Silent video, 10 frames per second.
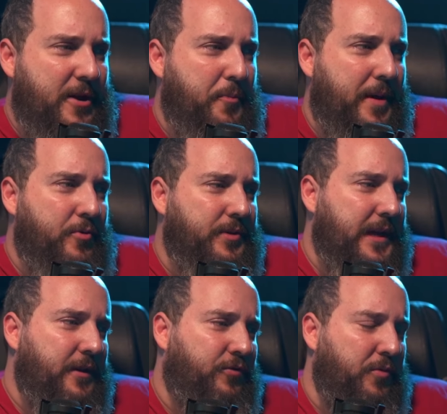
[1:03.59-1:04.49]
Eu
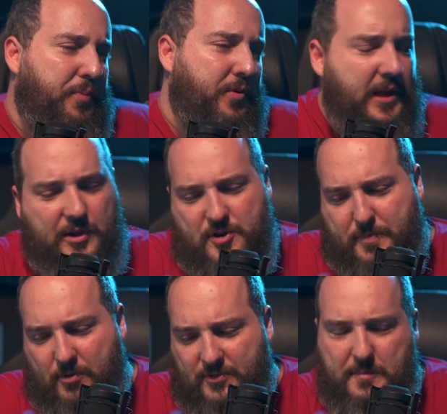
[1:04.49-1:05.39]
perguntei isso pro Christian,
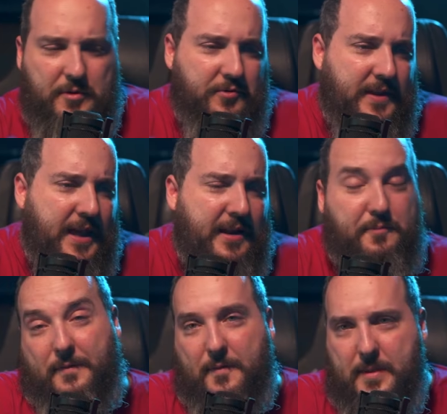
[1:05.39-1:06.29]
para alguns amigos deles,
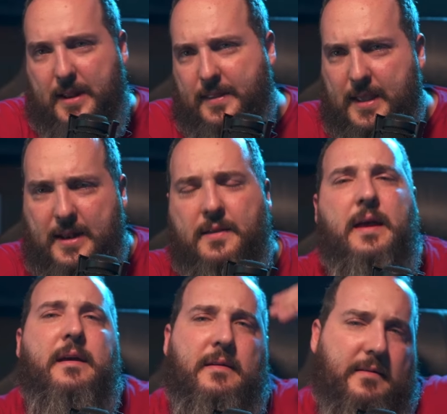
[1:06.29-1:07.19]
pra família dele,
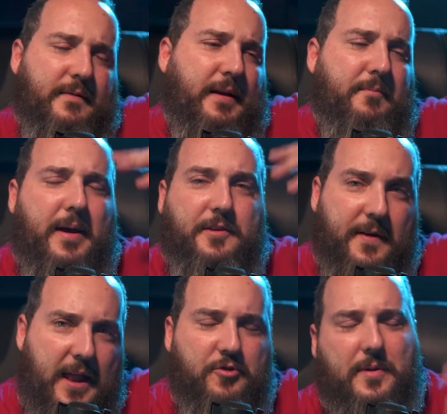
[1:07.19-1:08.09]
mais
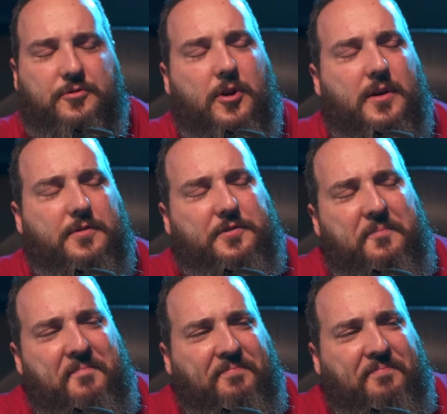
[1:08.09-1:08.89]
velhos, mais novos.